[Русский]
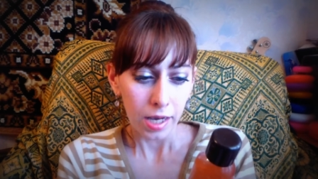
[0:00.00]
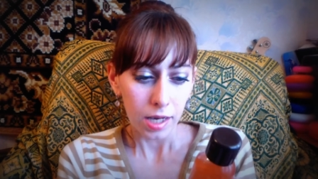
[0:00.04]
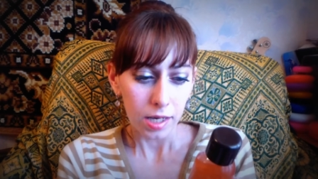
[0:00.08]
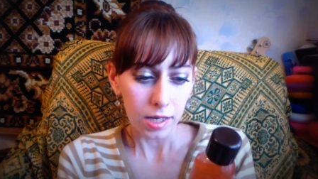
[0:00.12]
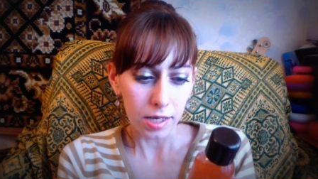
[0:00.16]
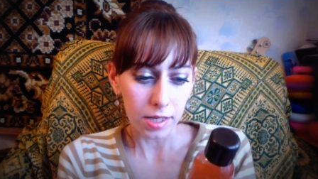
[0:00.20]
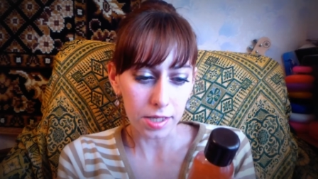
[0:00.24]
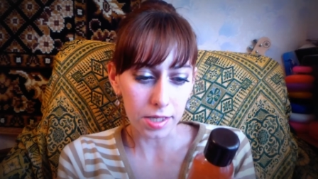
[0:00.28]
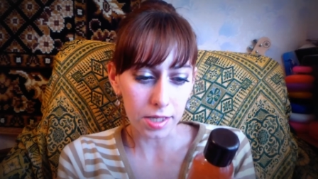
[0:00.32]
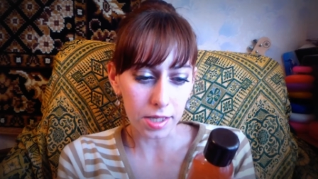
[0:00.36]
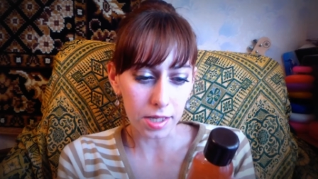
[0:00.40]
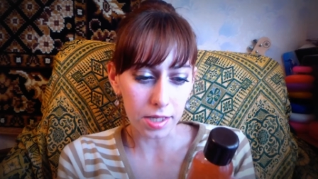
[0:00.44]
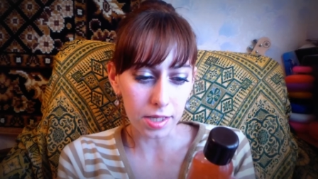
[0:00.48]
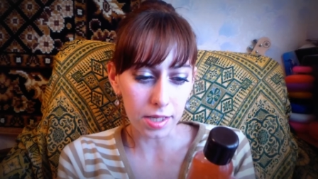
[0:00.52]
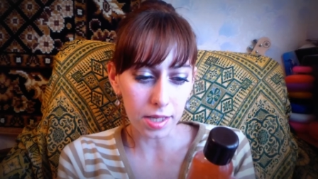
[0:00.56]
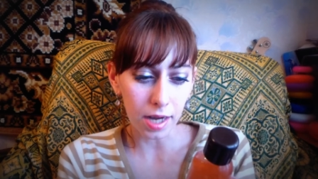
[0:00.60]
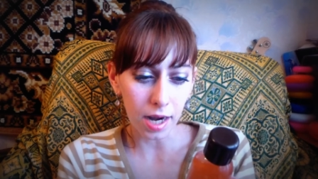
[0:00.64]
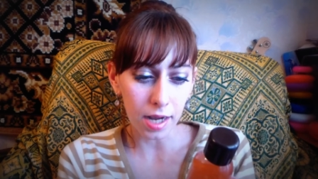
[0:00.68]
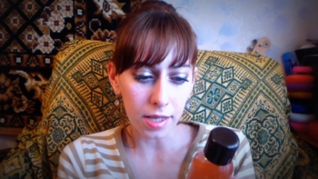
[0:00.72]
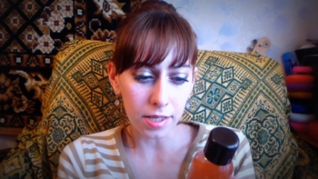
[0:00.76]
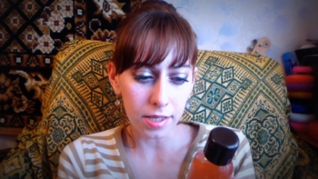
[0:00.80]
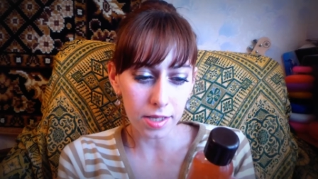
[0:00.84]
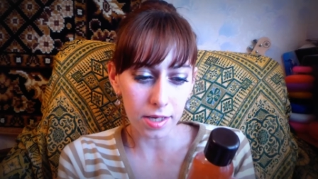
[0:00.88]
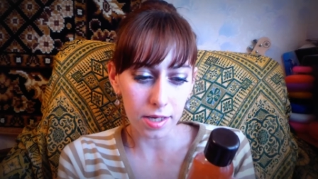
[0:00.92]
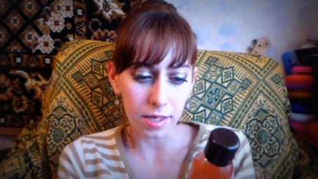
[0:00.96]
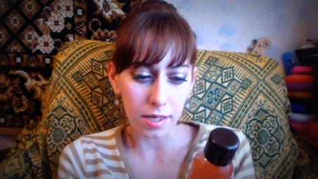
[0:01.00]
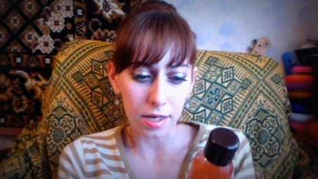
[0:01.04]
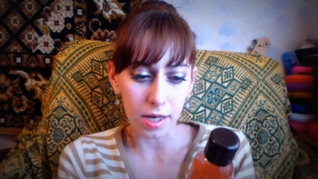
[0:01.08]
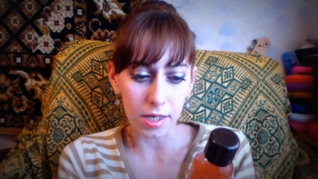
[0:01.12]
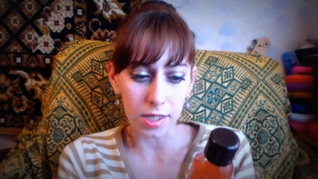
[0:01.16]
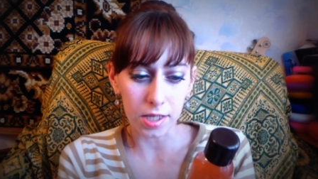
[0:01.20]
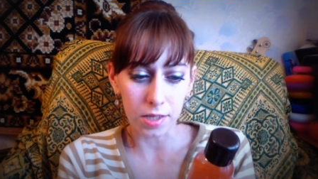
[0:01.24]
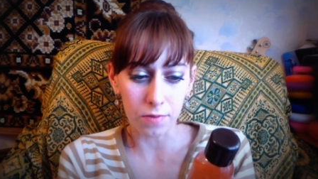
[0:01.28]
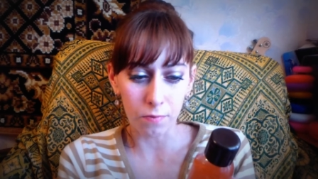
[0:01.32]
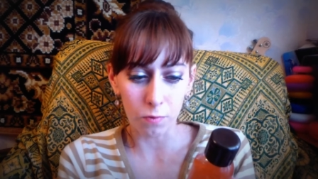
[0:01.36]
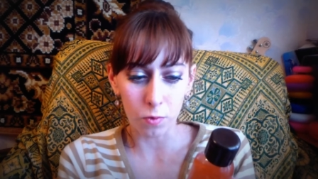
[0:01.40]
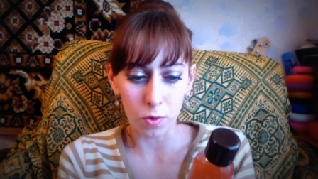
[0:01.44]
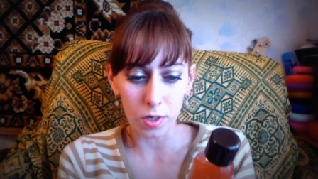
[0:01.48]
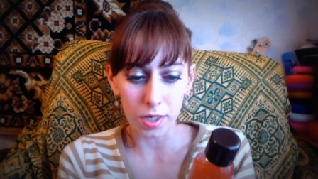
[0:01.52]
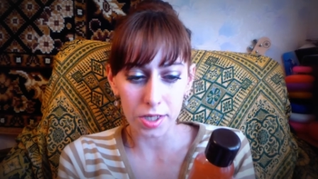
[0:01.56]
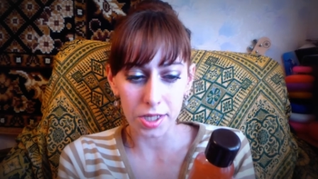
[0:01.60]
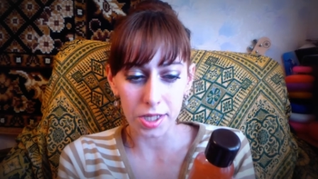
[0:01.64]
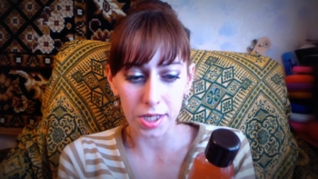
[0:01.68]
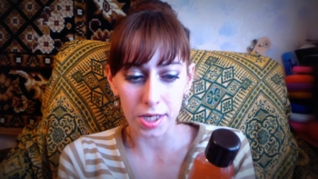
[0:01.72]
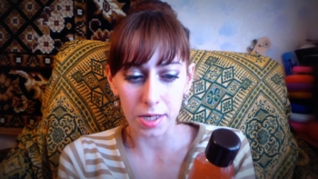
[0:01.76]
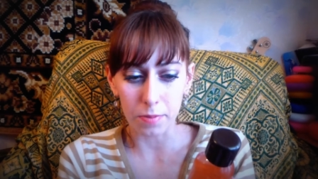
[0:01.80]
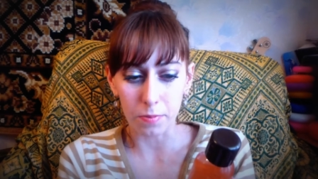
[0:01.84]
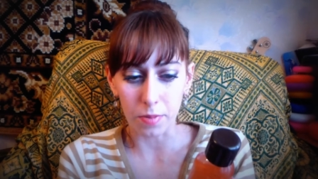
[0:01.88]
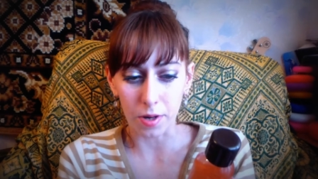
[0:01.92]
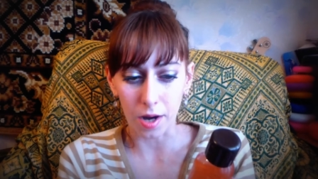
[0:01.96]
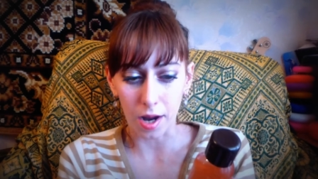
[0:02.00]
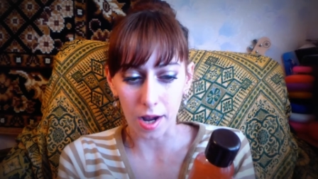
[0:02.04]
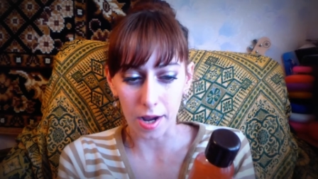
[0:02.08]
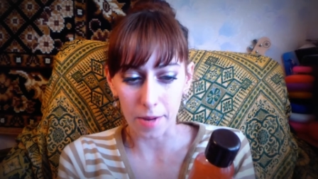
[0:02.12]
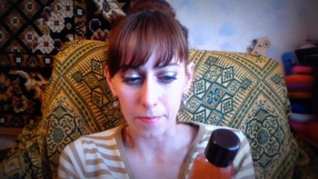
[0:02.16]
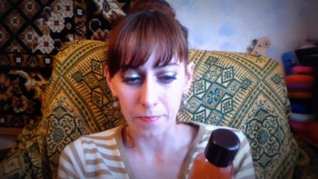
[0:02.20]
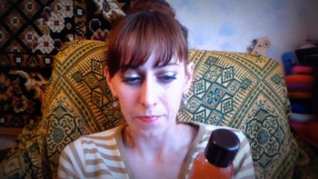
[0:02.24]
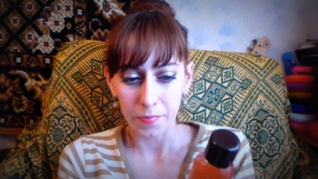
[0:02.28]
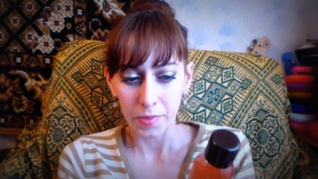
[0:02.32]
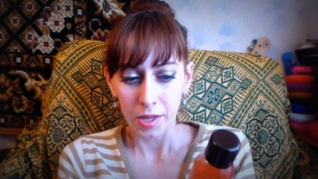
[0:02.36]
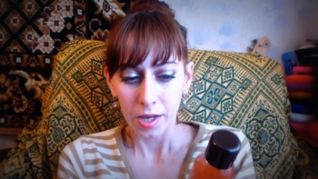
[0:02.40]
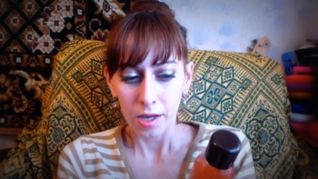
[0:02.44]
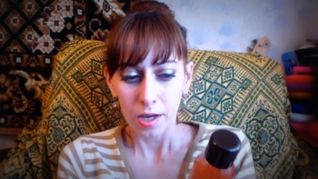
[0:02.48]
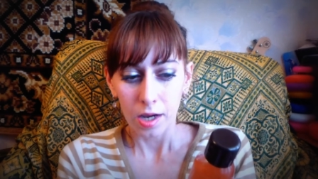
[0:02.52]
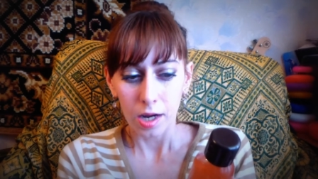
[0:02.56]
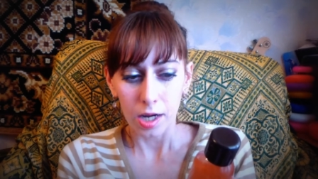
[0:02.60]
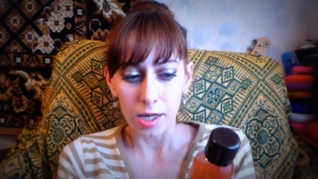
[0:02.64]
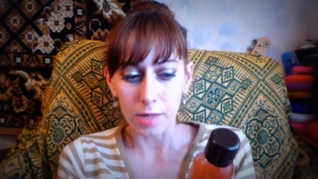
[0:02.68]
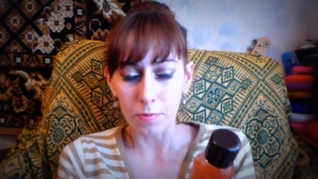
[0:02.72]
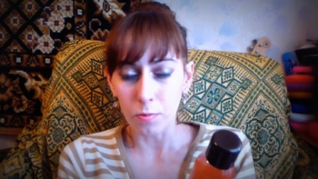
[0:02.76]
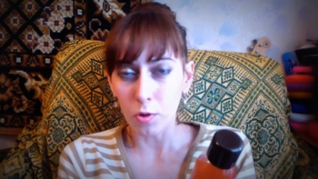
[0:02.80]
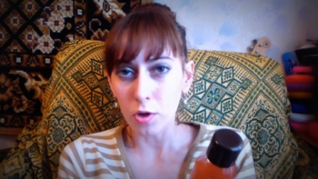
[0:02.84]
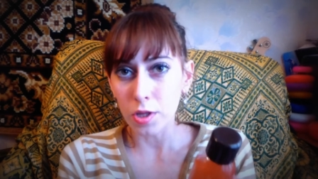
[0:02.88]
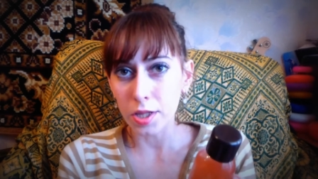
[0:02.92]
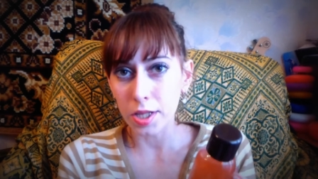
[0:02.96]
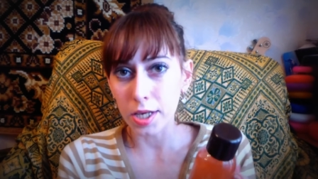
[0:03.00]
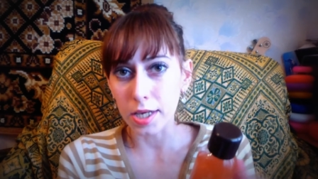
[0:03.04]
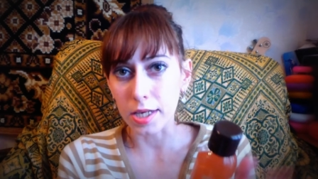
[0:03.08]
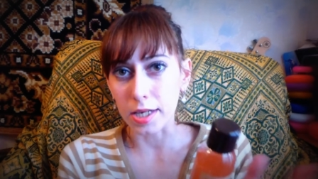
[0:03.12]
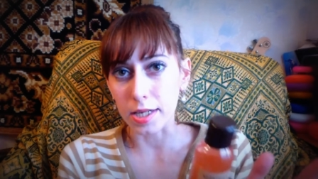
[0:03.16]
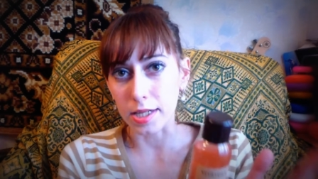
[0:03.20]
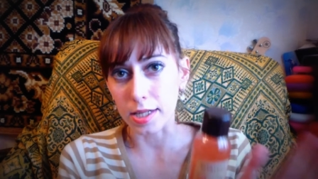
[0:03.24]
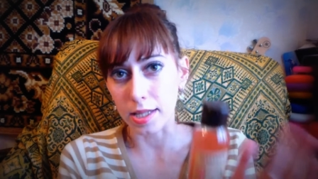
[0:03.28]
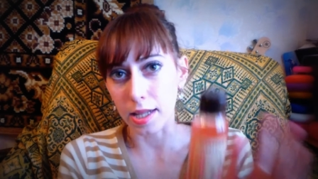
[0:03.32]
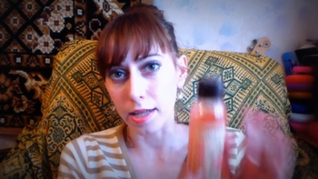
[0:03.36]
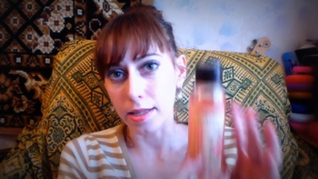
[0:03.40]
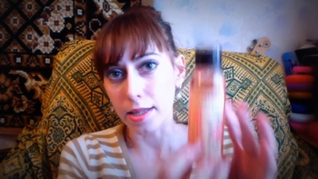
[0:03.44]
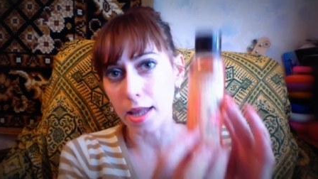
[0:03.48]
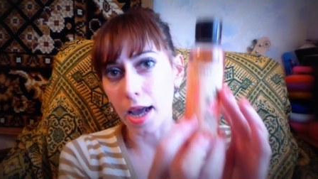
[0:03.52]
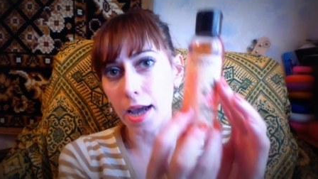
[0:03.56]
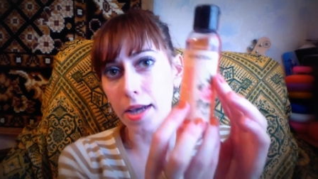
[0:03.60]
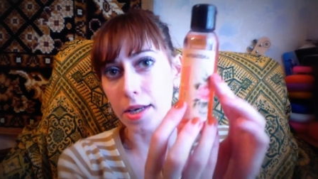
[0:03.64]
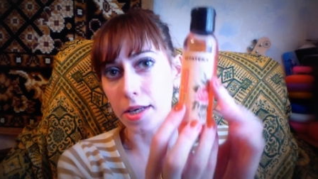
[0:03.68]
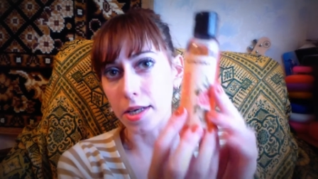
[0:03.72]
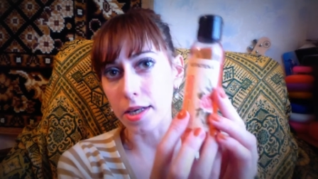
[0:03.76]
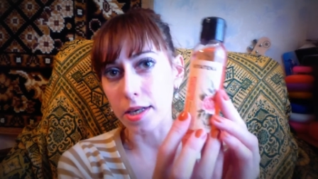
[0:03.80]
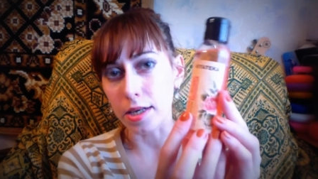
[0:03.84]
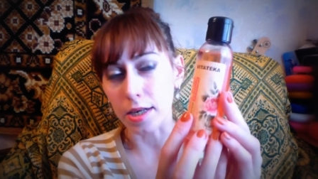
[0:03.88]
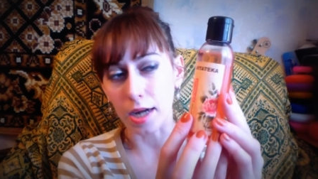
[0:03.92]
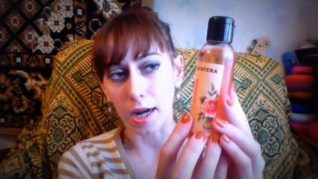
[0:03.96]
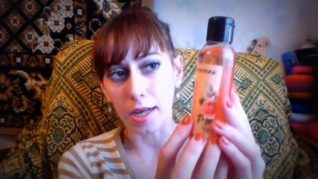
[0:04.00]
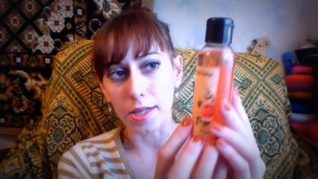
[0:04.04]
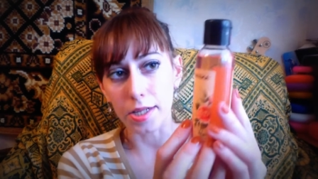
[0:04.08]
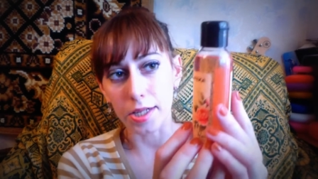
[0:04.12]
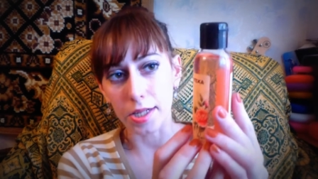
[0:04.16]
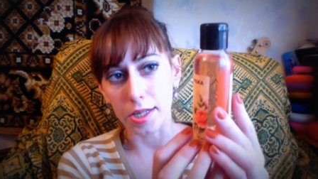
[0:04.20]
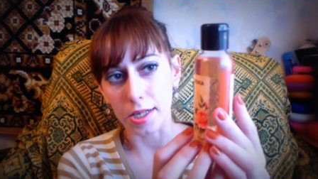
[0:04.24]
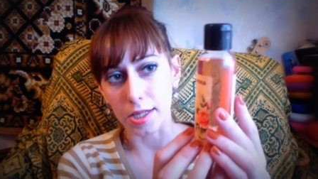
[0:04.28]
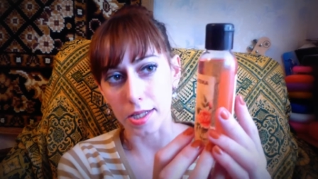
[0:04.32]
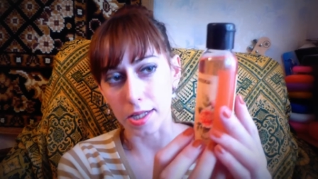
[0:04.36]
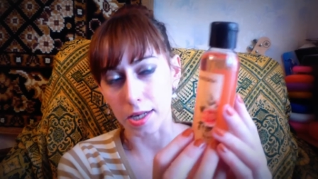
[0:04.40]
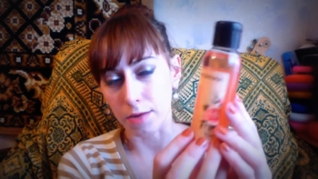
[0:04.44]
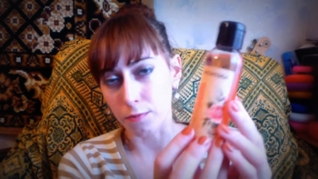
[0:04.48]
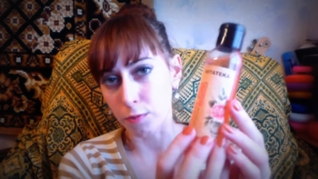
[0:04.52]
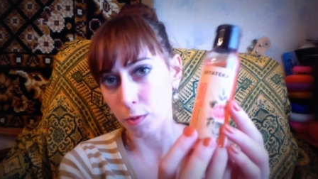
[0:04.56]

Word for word: концентрат раствора серебра лимонная кислота и краситель.